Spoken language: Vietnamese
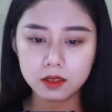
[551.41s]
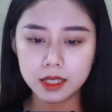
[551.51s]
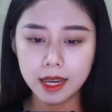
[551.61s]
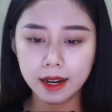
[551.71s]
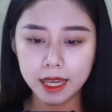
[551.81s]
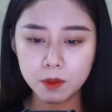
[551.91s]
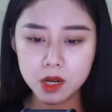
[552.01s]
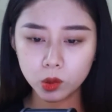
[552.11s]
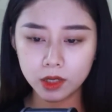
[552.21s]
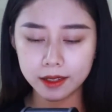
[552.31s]
Chỉ anh ấy
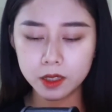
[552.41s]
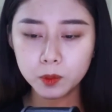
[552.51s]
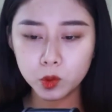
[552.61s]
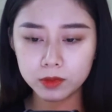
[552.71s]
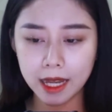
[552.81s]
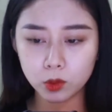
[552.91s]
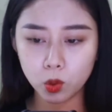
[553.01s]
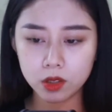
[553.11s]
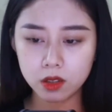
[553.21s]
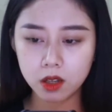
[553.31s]
mới có thể giúp chúng ta
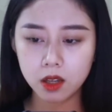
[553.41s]
thôi